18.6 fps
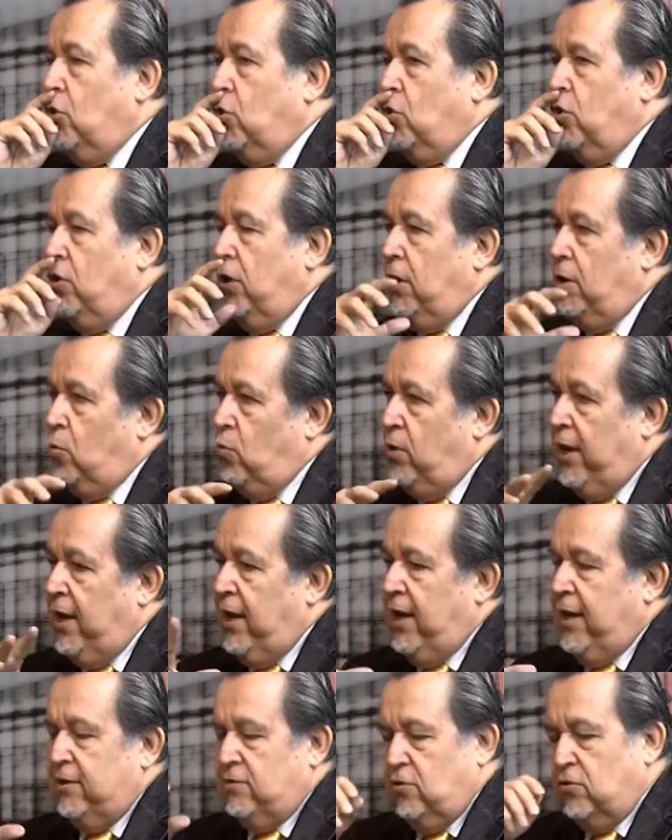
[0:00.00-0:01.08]
con
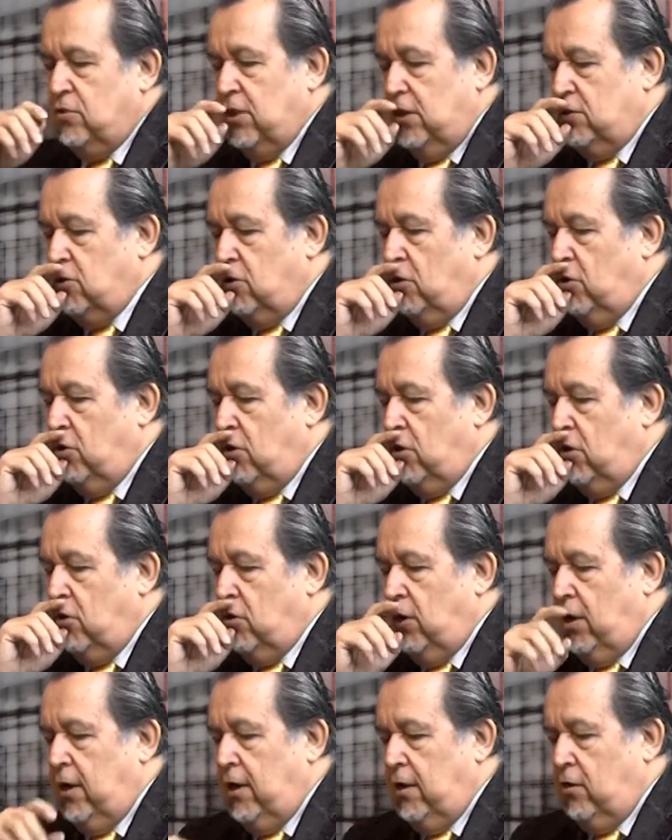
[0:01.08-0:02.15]
una asociación con,
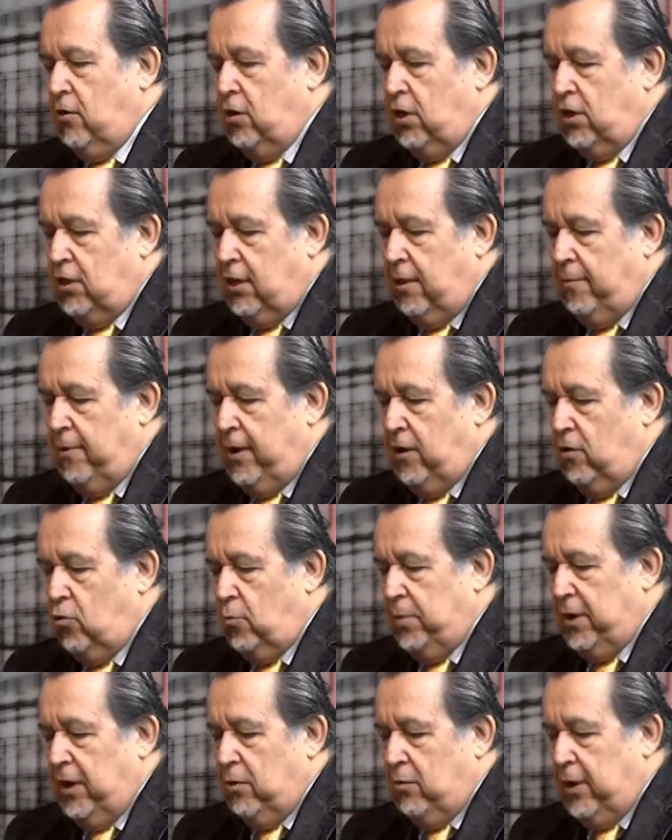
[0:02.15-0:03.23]
con, con, el tema del
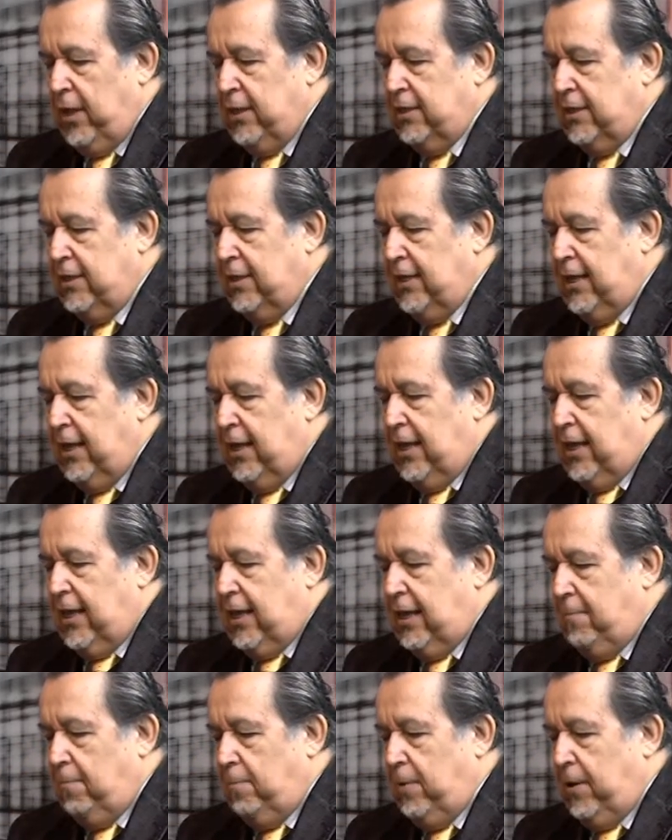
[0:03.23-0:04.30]
Grupo Laureate
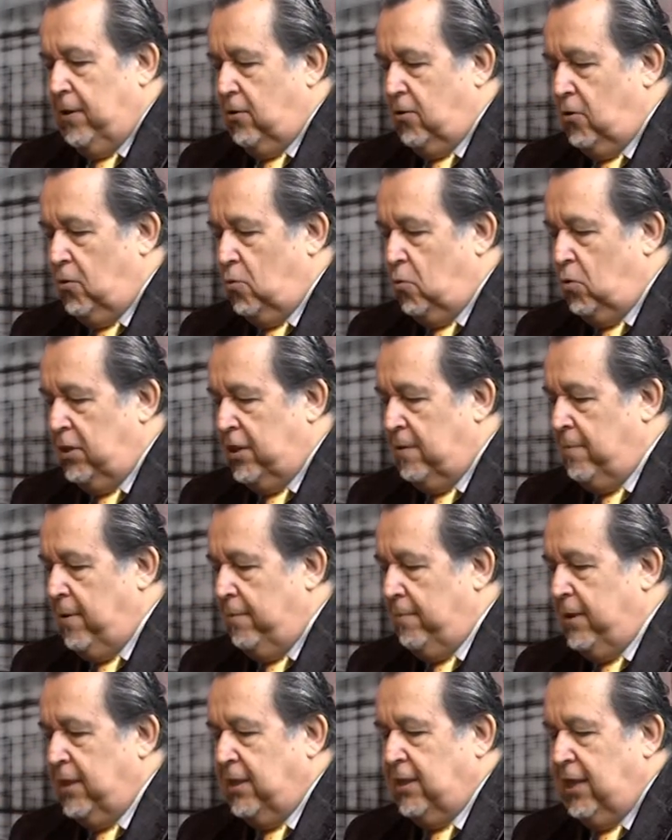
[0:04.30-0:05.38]
pero
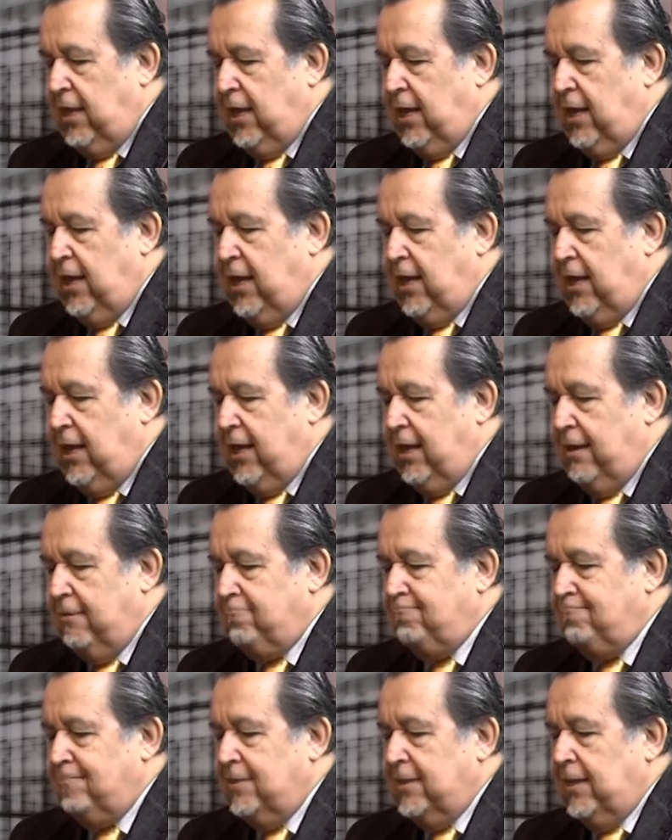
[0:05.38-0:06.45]
últimamente
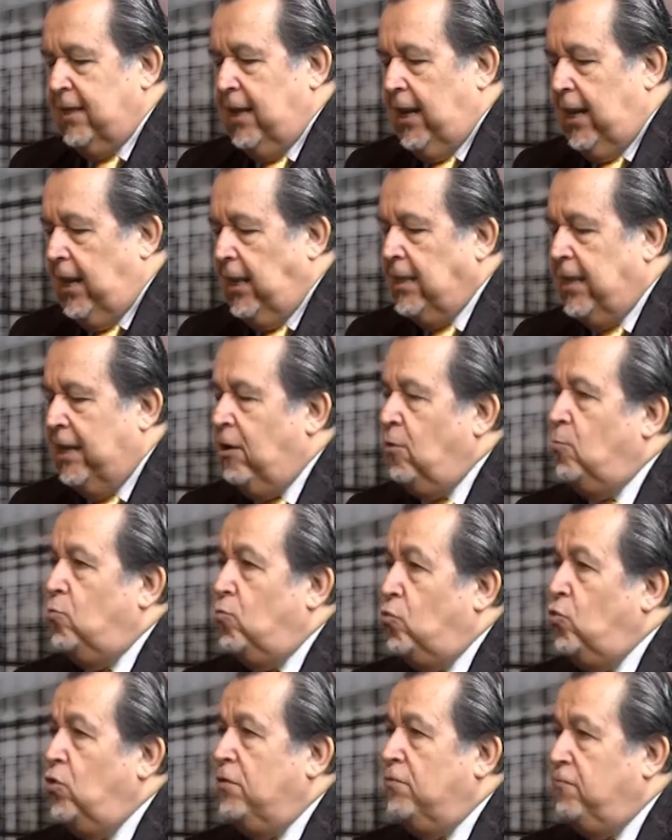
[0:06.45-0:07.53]
eh, le les han dado
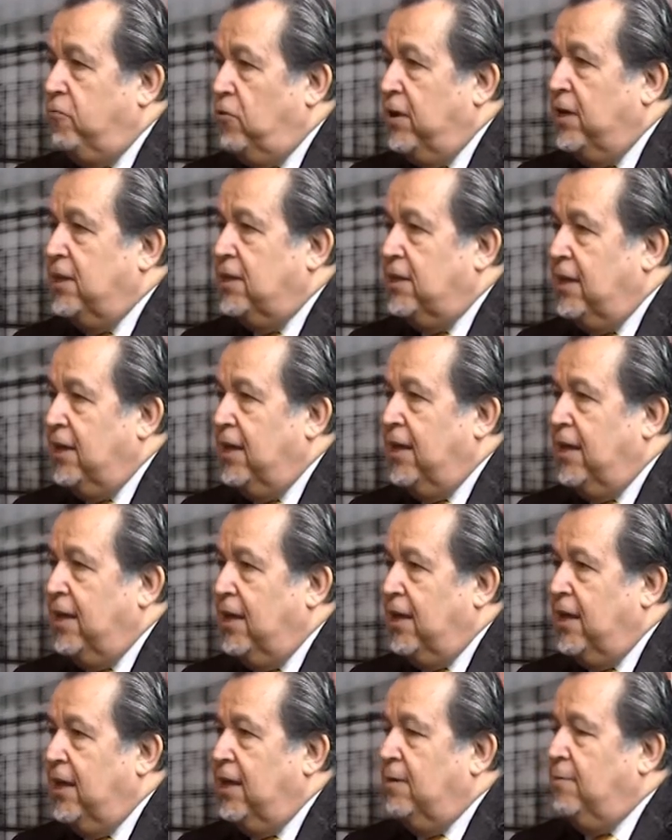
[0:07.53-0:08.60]
muy fuerte eh,